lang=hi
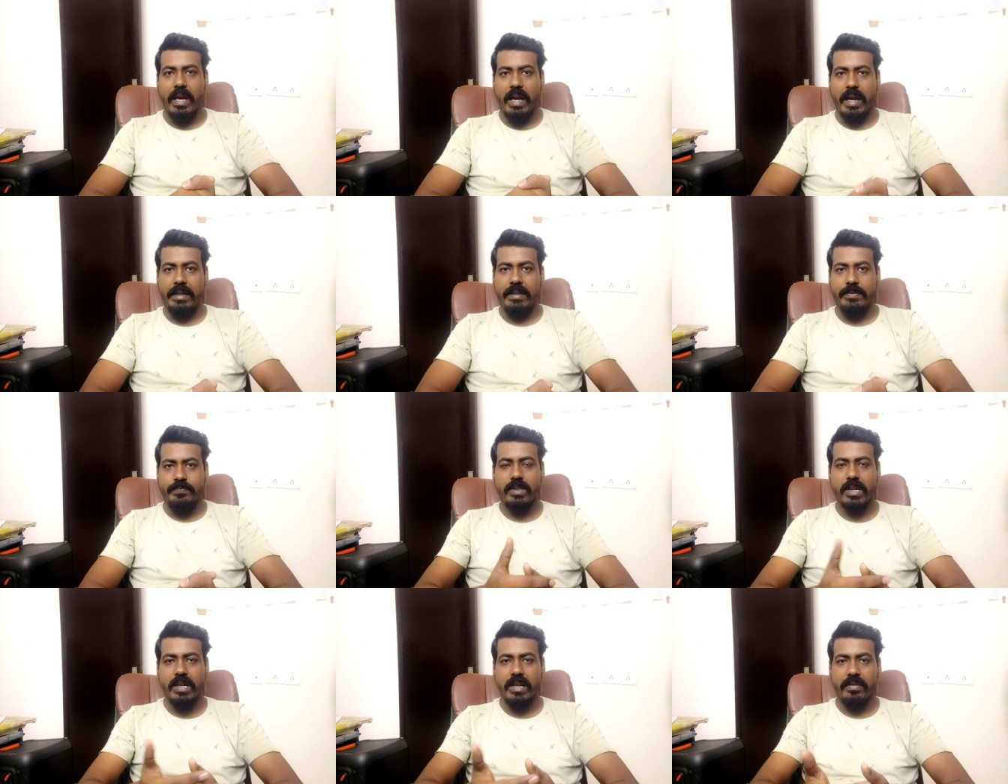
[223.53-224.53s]
एंड
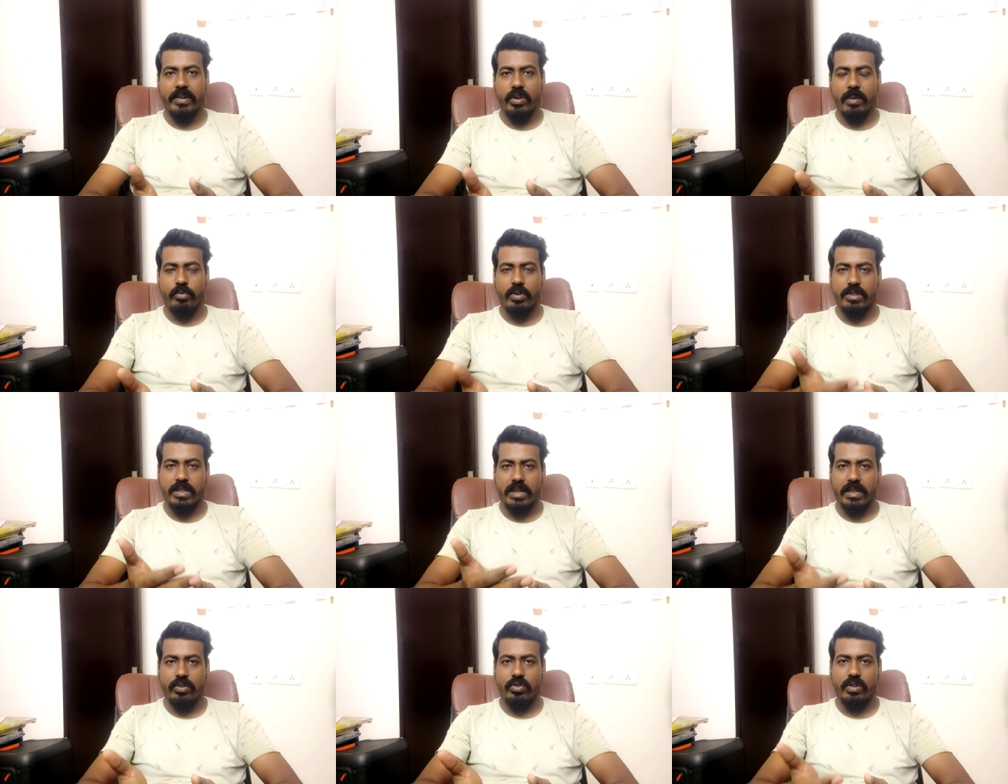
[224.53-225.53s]
अगर ये वीडियो आपको अच्छी
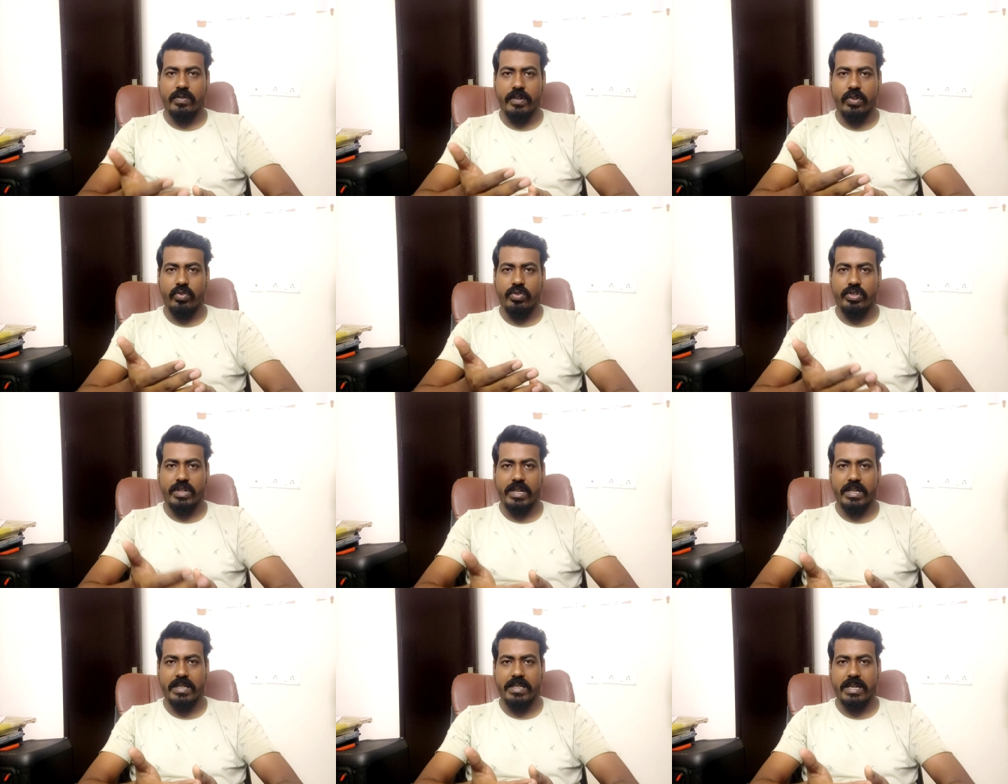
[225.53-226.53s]
लगी हो तो इस वीडियो को शेयर
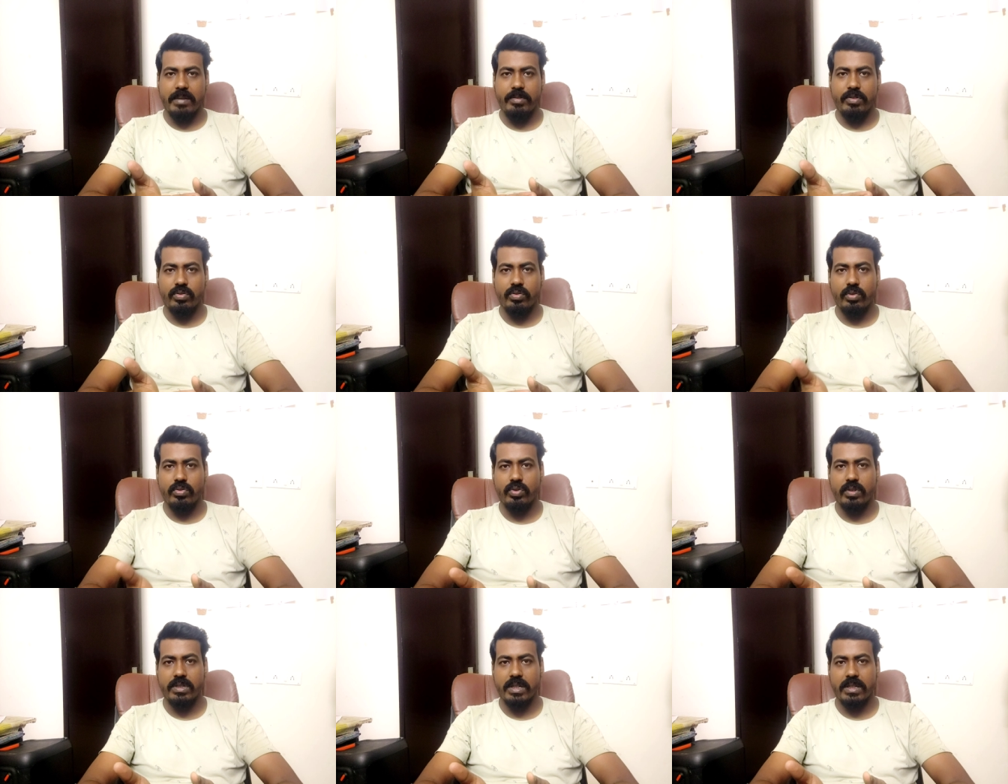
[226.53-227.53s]
कीजिएगा अपने
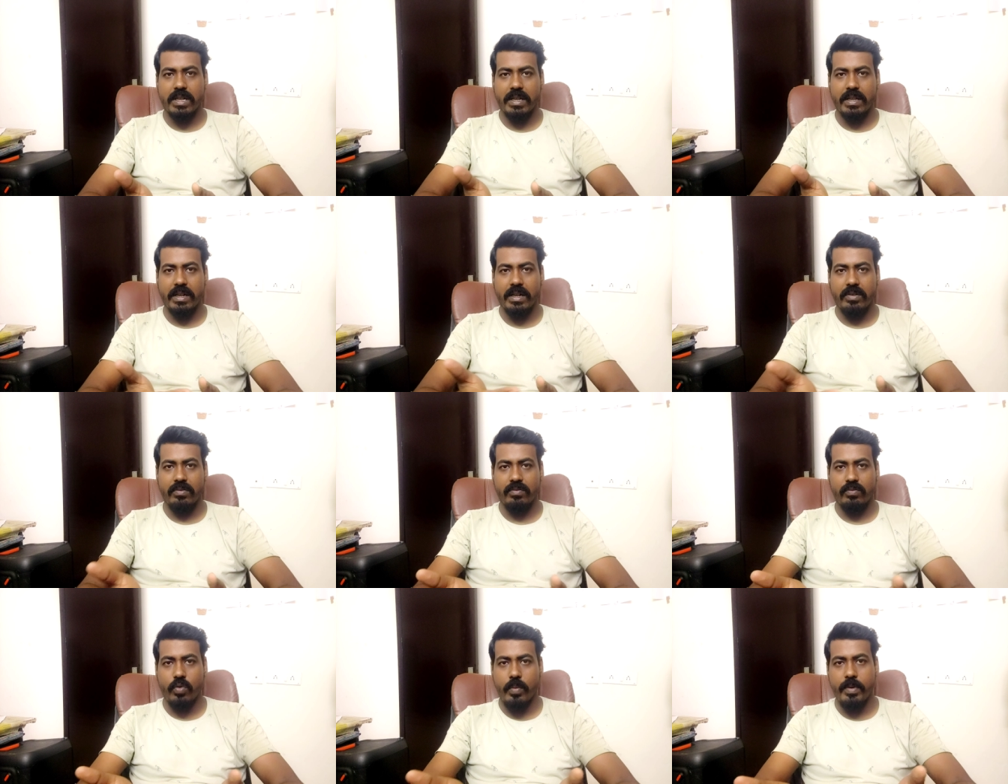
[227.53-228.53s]
दोस्तों के साथ ताकि अगर
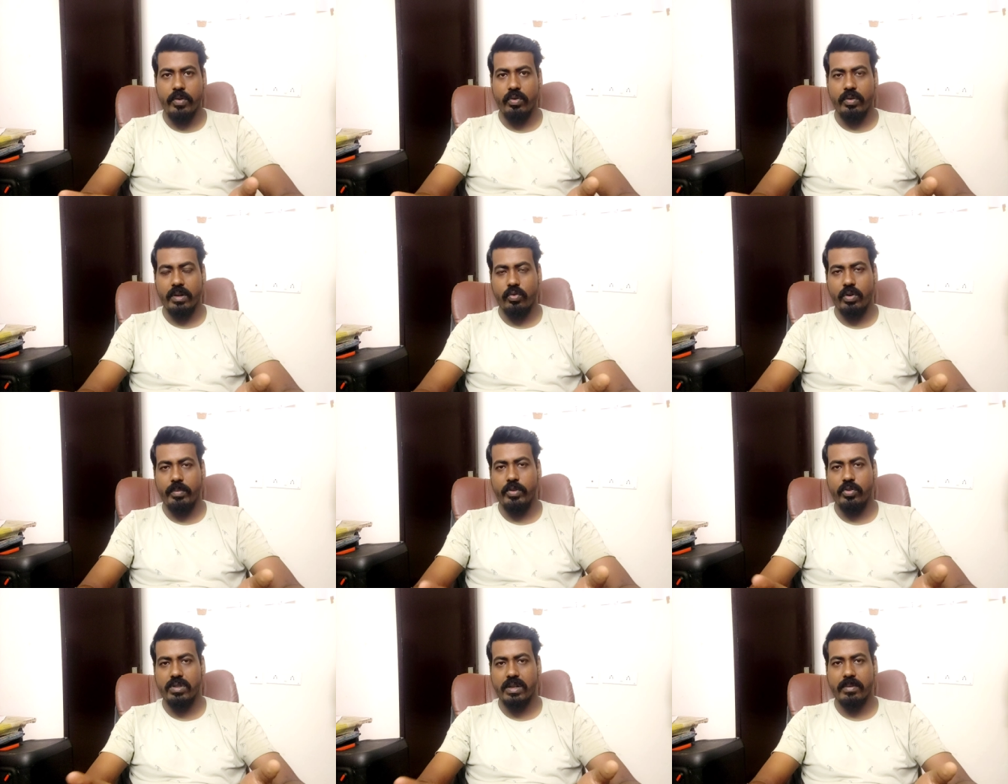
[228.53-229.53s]
वो भी कोई कोई भी
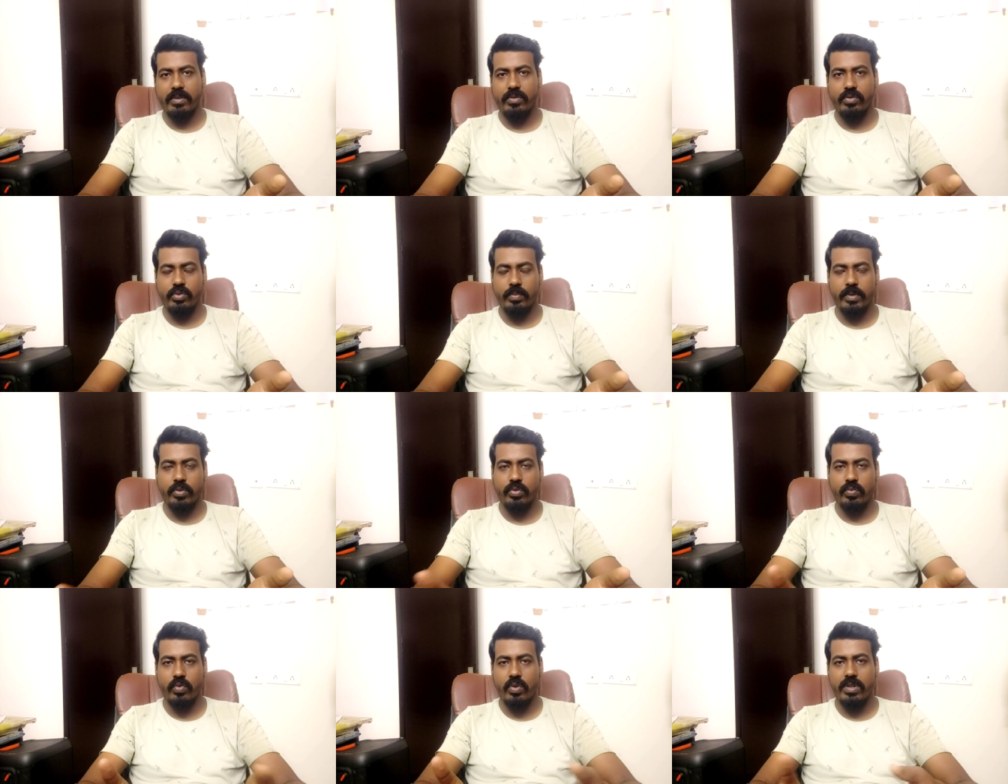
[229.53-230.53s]
दोस्त आपको यूट्यूबर हो
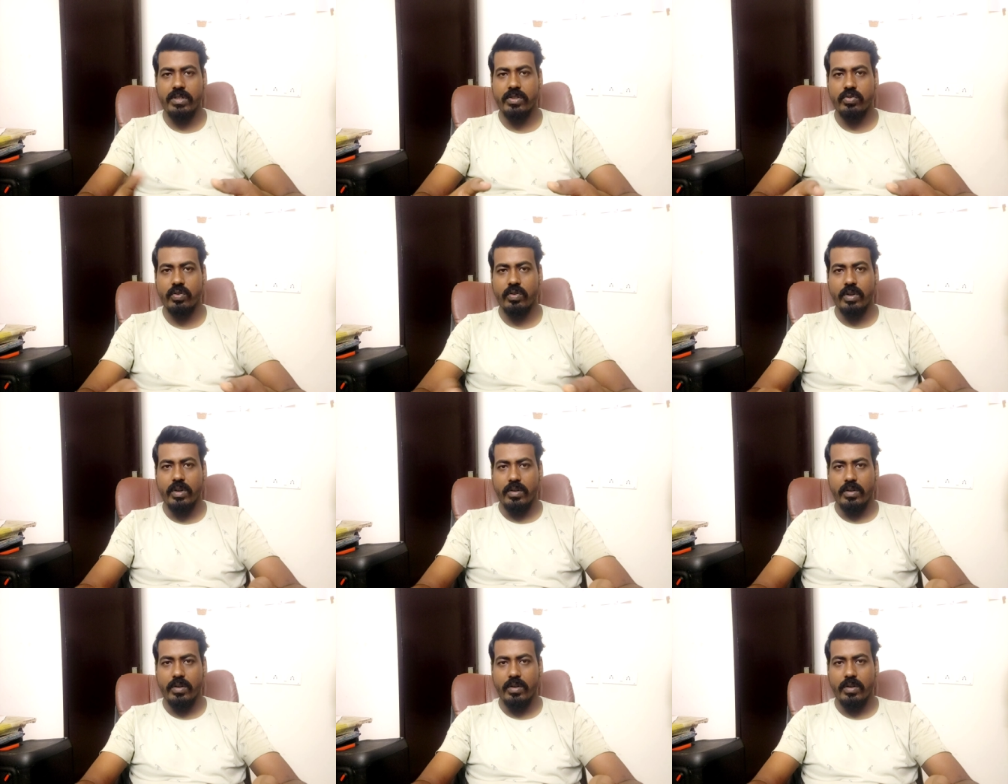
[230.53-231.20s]
तो वो इस चीज को